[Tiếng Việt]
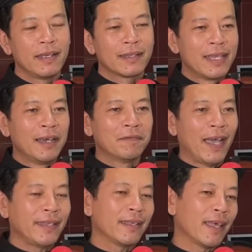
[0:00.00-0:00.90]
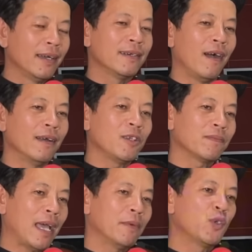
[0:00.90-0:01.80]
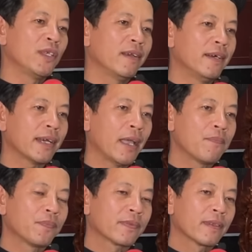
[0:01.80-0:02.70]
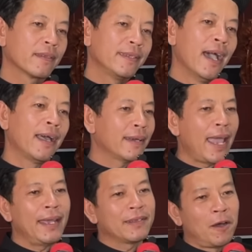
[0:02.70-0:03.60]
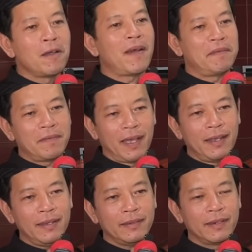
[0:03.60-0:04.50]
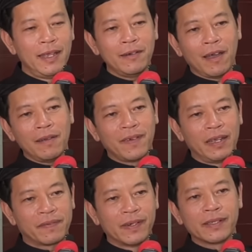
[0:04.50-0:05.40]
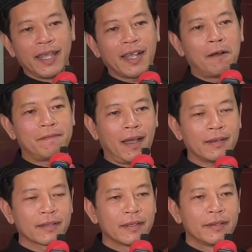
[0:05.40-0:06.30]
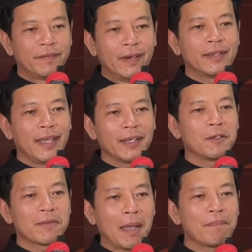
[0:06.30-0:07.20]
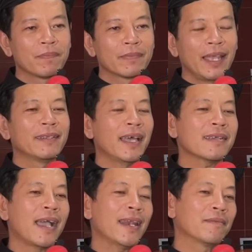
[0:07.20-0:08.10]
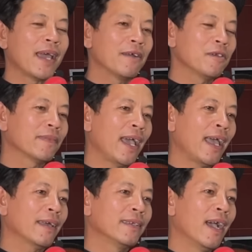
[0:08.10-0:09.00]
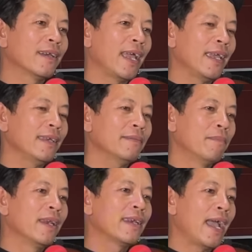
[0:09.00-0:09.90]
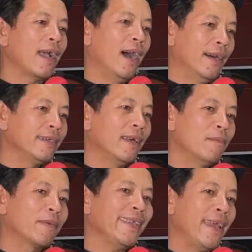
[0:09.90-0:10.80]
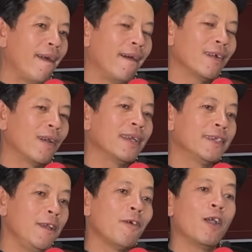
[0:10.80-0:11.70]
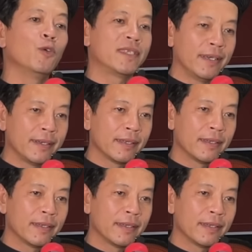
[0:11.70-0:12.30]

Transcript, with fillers: như vậy thì từ đó chúng ta mới suy ra được rằng giờ này tôi và quý vị nếu nói về phương diện học Phật phương diện tu tập thì tất cả đồng đạo chúng ta giờ này mình đang ở trên một cái giai đoạn gọi là trí huệ hữu sư